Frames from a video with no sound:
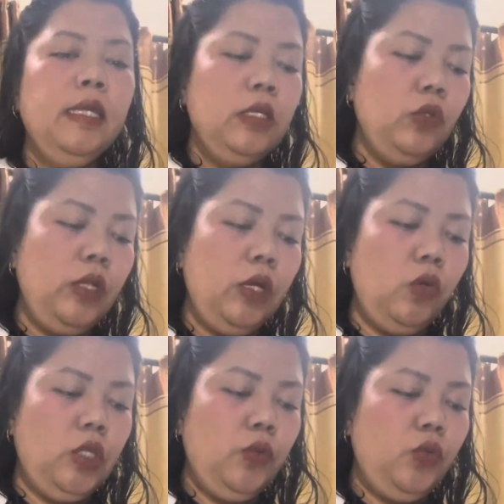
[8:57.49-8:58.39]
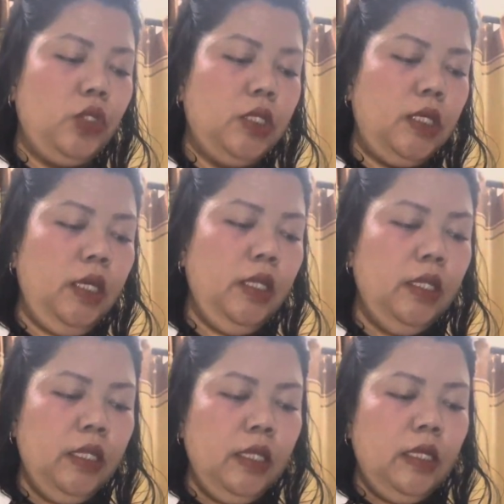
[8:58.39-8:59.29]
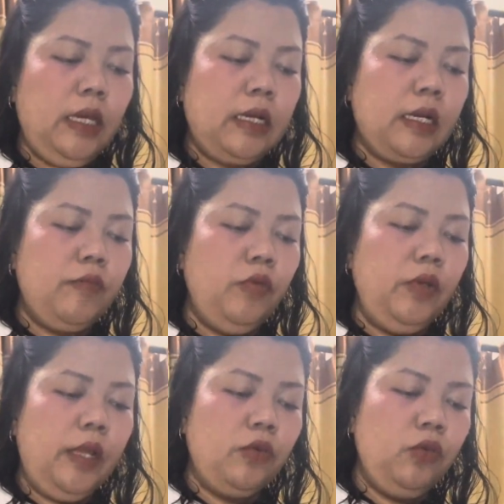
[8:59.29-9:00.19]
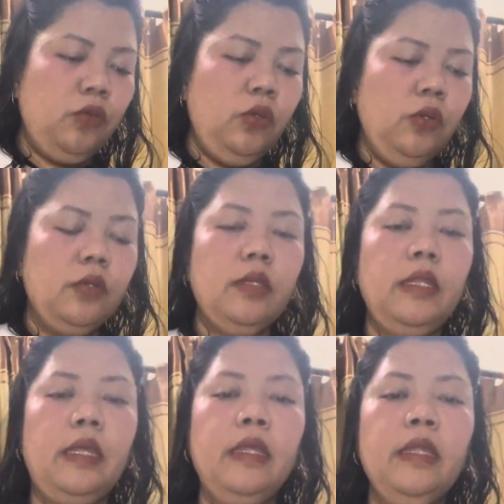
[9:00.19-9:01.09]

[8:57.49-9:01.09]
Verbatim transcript: Sudah guci guci Ya Kakak Bundaku. Nih.